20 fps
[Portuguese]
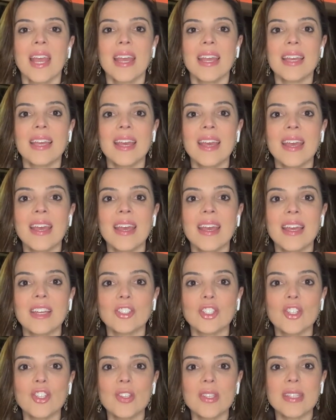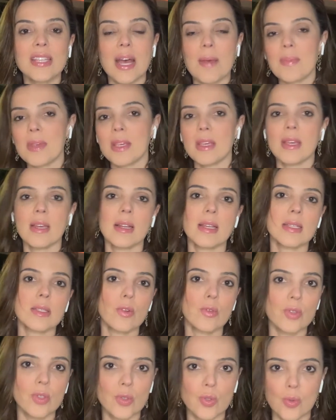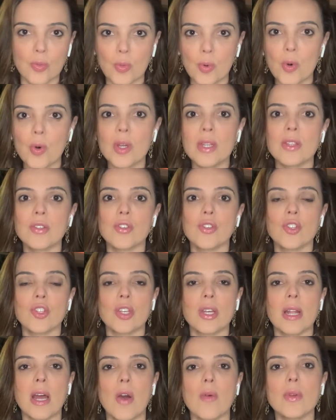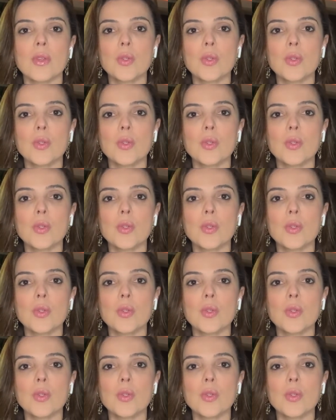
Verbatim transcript: é, a gente sabe que em relação aos tumores em geral,